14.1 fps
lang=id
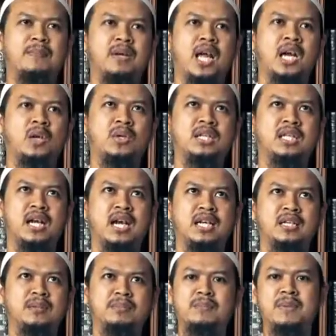melalui dengan
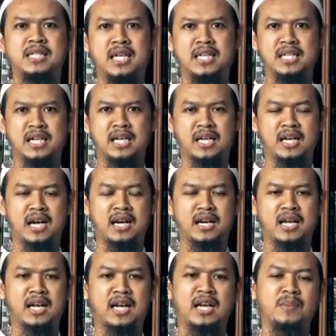membacanya.
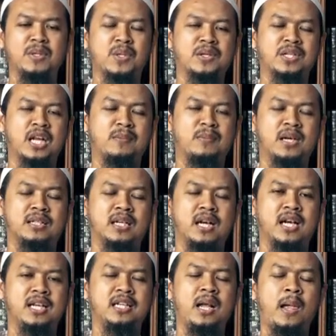Karena Nabi SAW
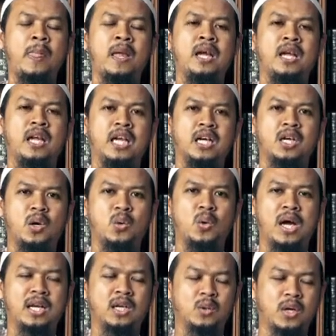mengatakan, Iqra'u
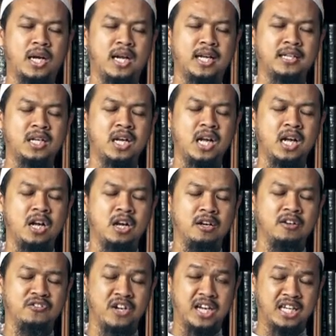Al-Quran
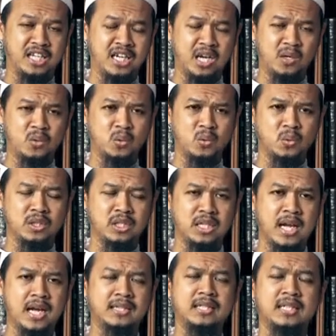فَإِنَّهُ
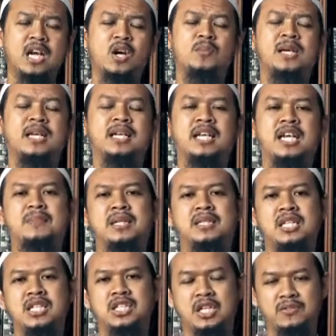يَأْتِي يَوْمَ الْقِيَامَةِ
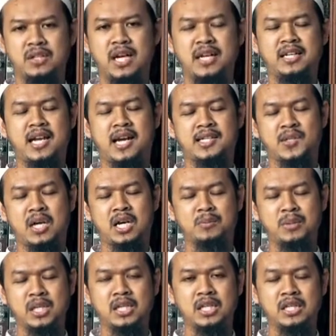شَفِيعًا
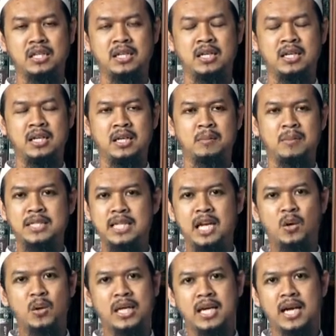لِأَصْحَابِهِ Bacalah
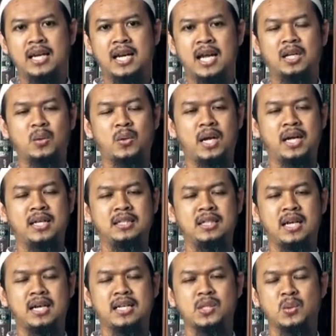oleh kalian Al-Quran
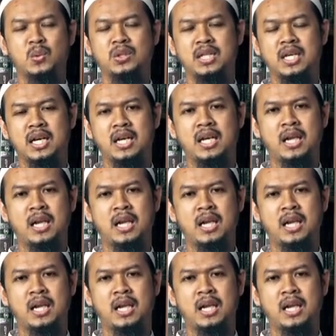karena sesungguhnya